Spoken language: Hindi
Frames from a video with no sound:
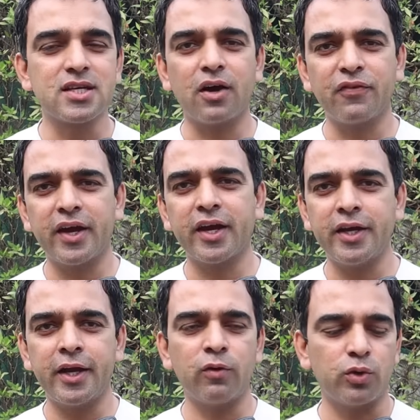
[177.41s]
साफ है
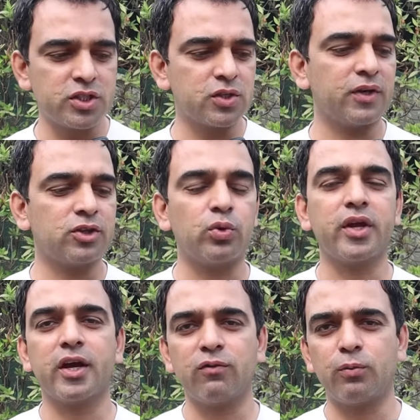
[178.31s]
कि ये इस वक्त
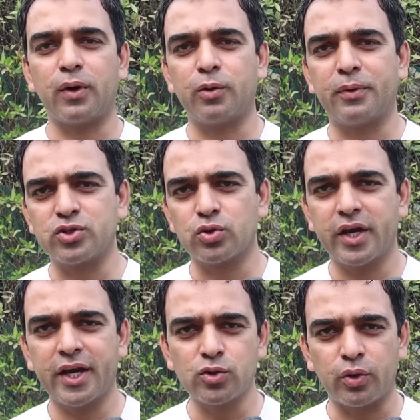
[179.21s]
दुनिया के वो बॉलर बन
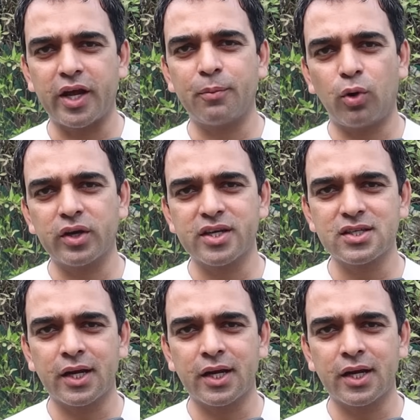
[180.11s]
चुके हैं जो नया बॉल के